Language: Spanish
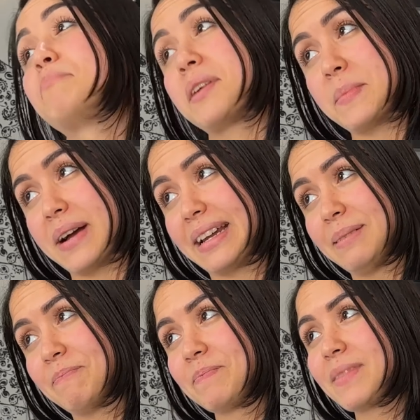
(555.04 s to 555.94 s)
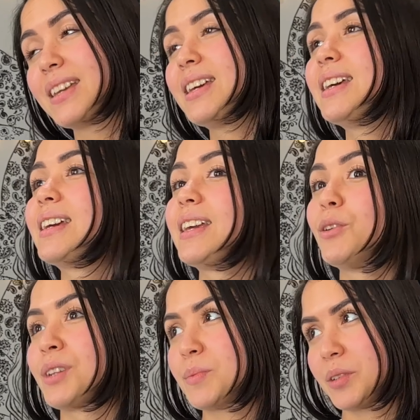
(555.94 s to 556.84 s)
mi hermana y
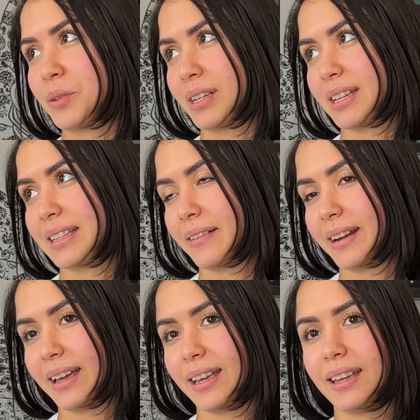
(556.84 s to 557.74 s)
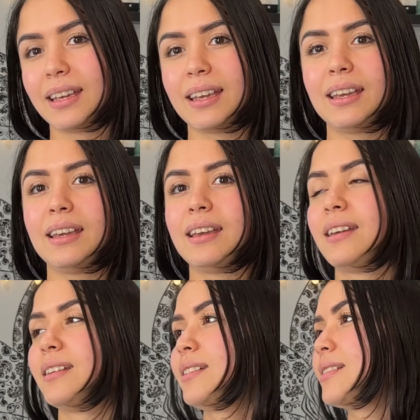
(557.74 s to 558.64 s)
otras personas que estaban ahí
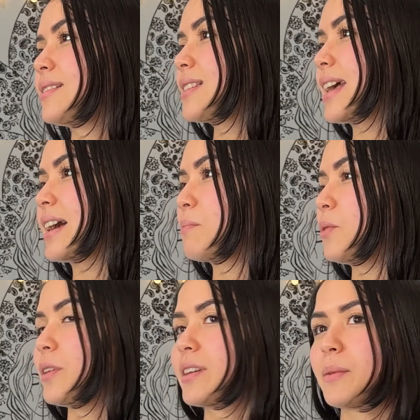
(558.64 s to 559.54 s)
y se armó de